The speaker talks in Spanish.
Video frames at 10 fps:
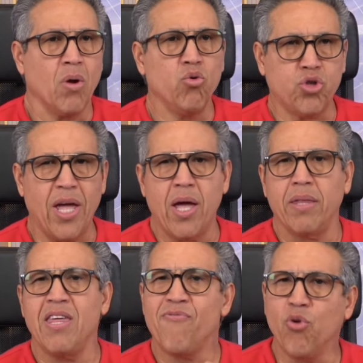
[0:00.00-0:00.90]

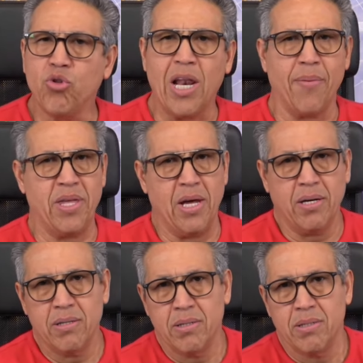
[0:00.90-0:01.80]
Usted disfrute la vida.
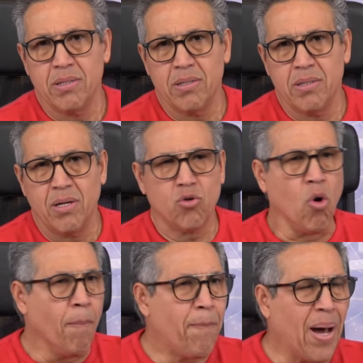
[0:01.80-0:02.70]

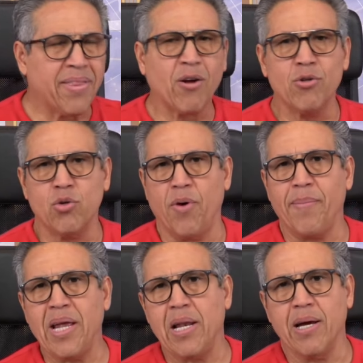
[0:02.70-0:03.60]
Comparta con su
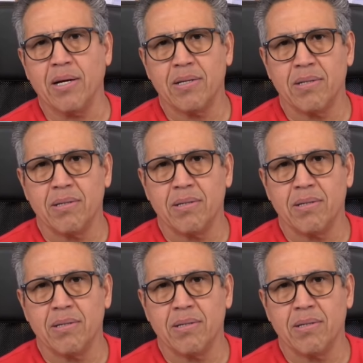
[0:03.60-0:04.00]
familia.